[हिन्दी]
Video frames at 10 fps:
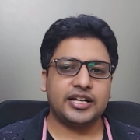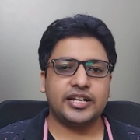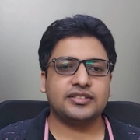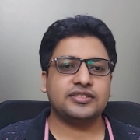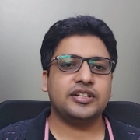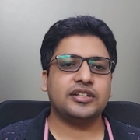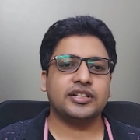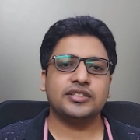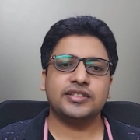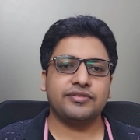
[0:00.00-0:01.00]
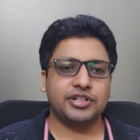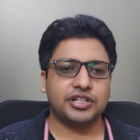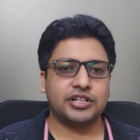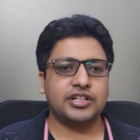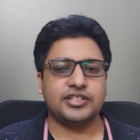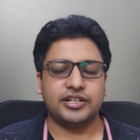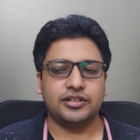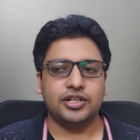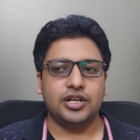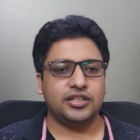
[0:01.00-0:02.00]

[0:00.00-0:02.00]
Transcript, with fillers: आगे एक्सटेंड करके जेवर तक ले जाए